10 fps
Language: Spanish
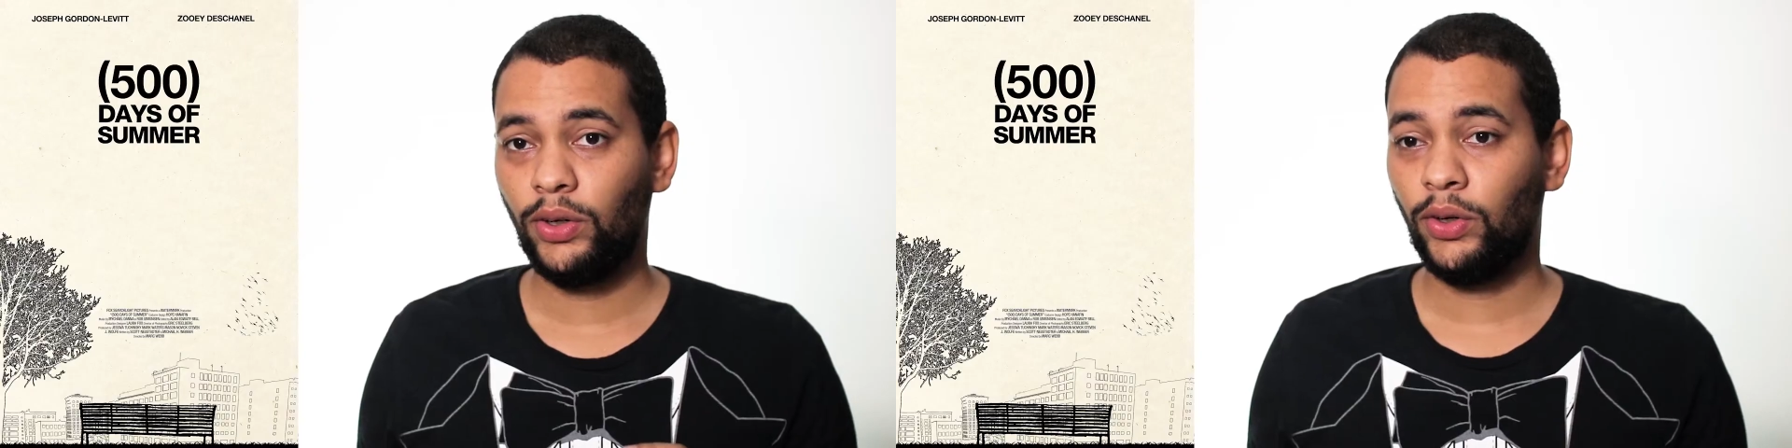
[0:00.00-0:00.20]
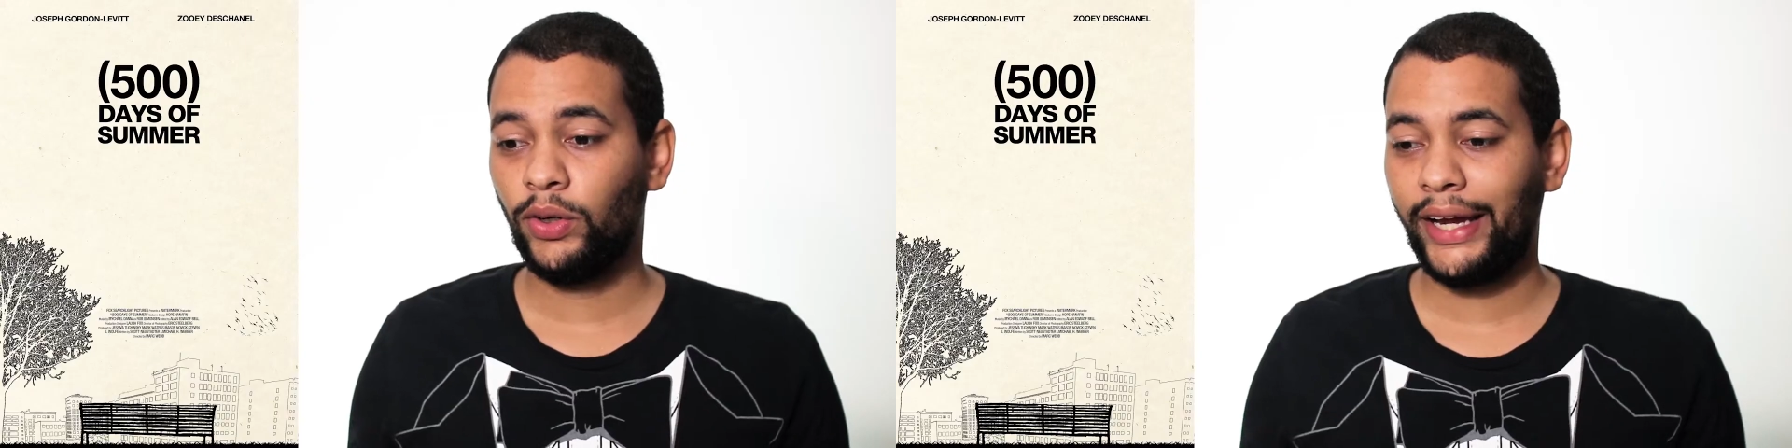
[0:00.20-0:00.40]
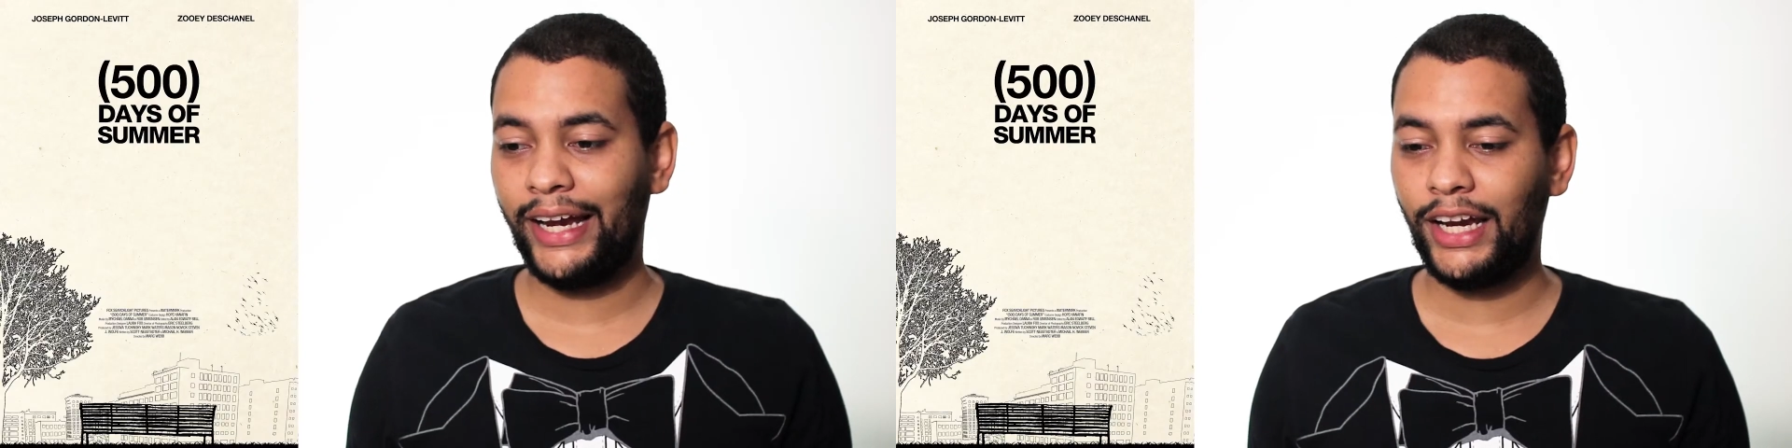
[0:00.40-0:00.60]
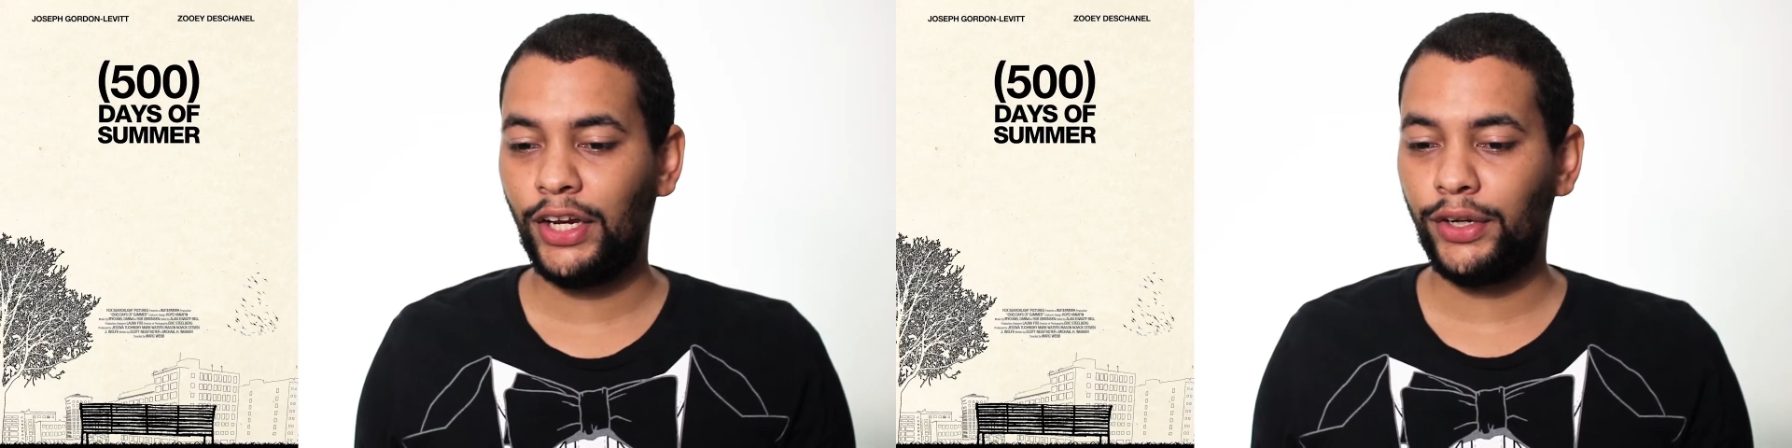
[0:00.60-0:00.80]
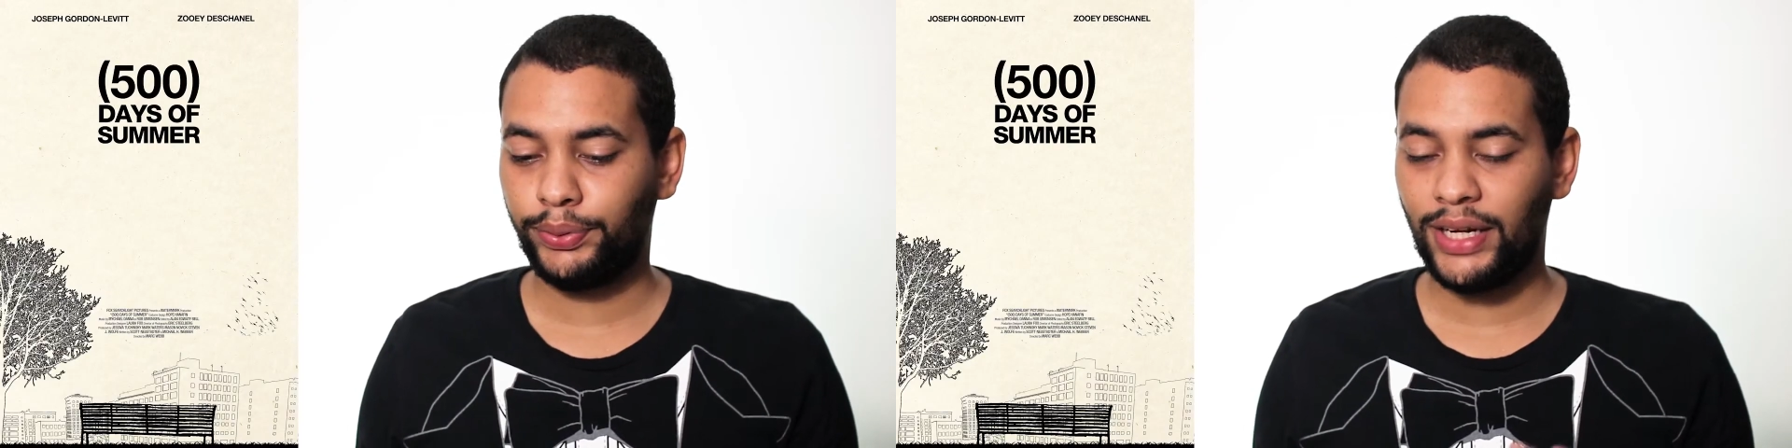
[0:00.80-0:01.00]
o
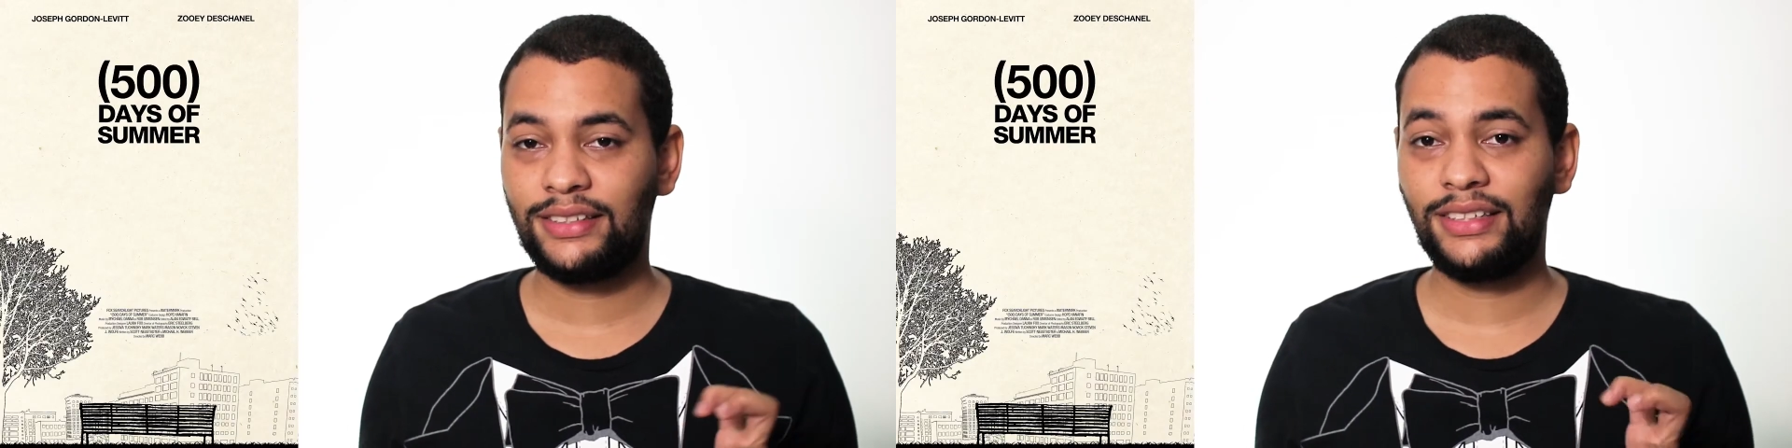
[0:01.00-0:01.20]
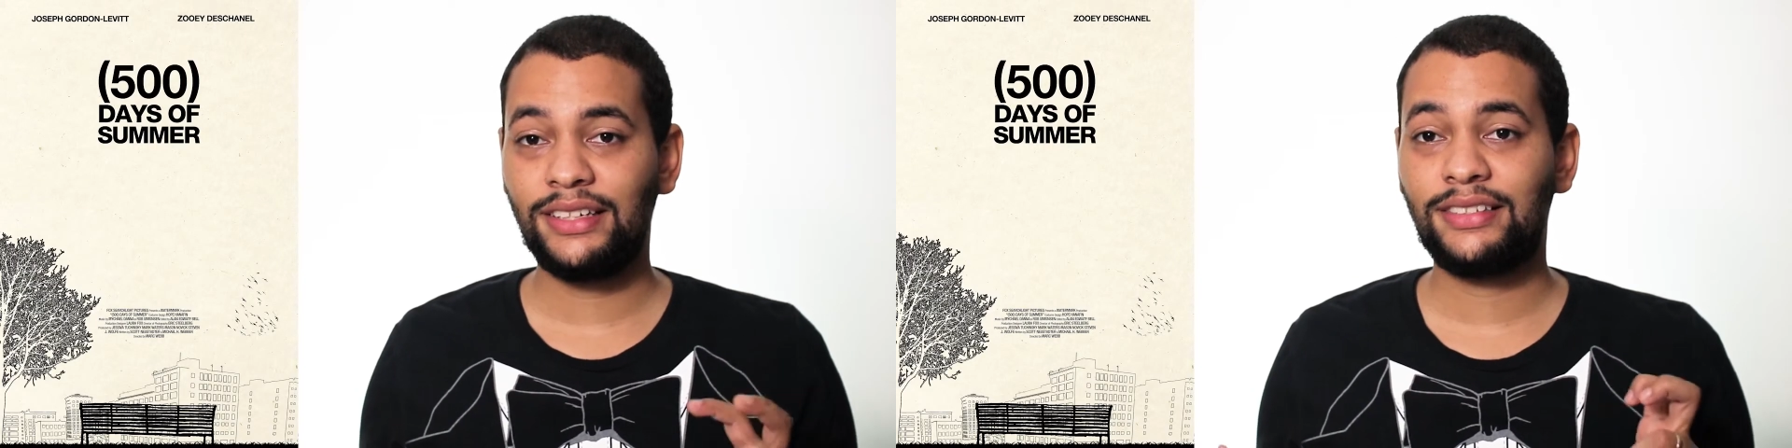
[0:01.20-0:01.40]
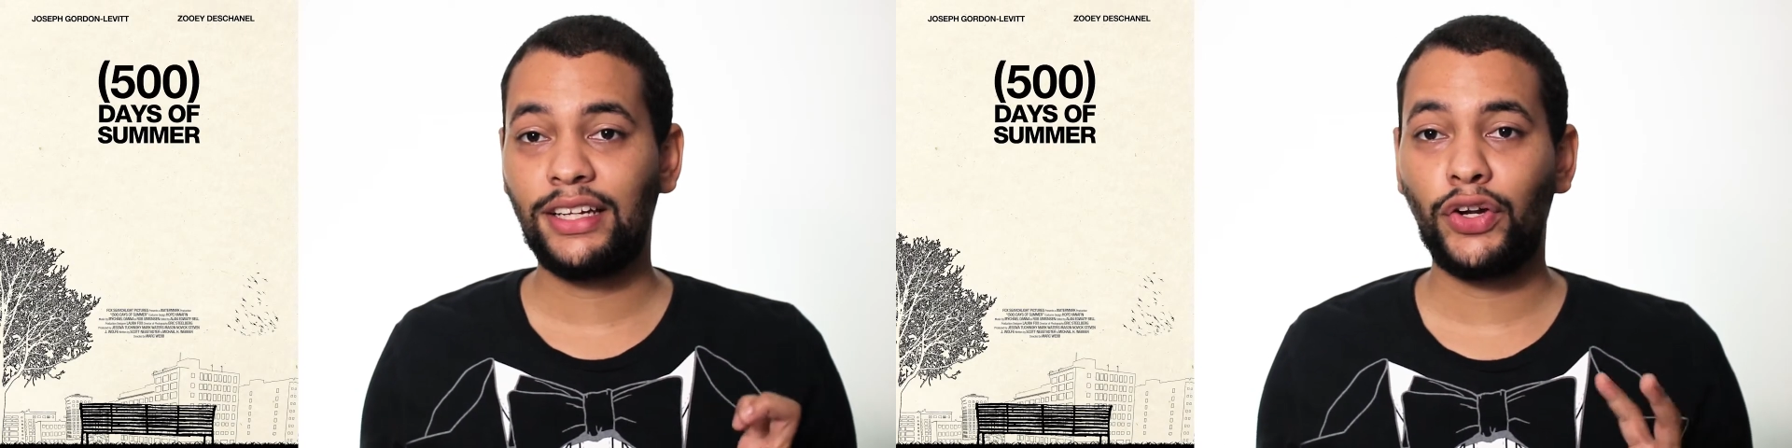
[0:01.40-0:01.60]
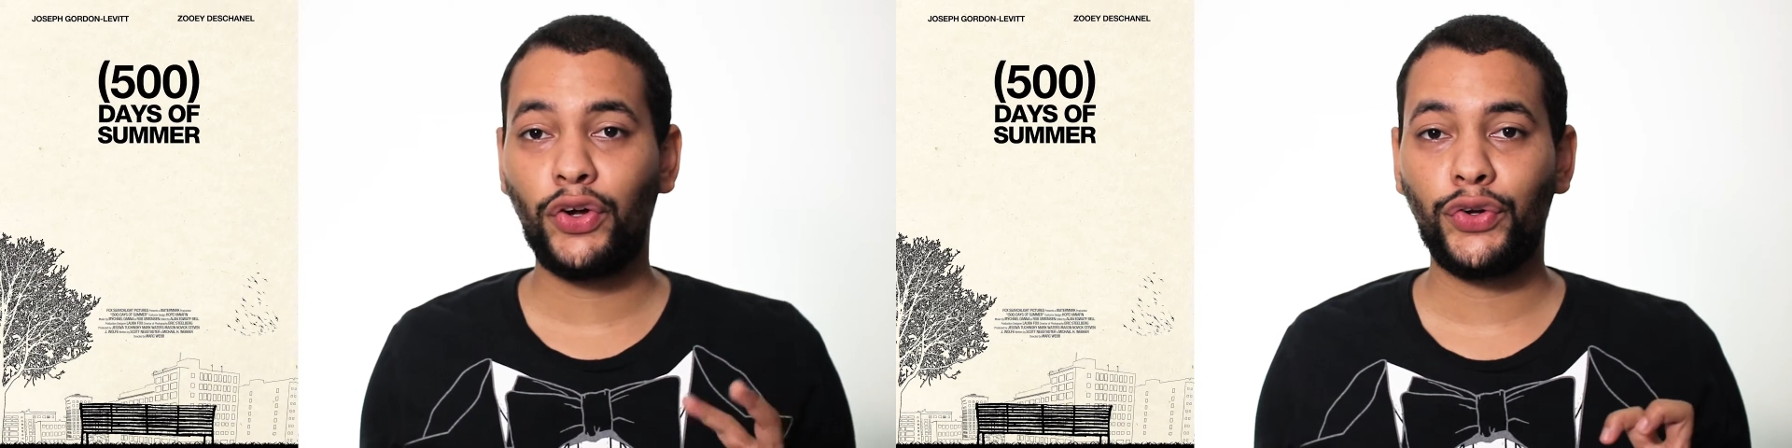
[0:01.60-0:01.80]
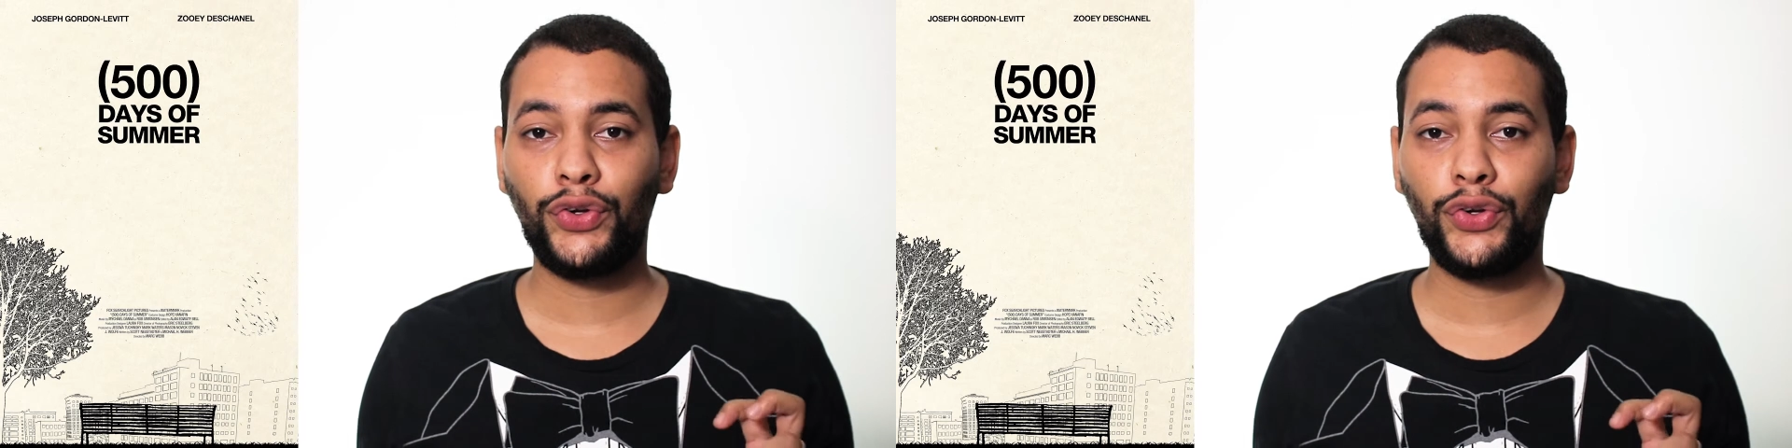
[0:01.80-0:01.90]
que, por así decirlo,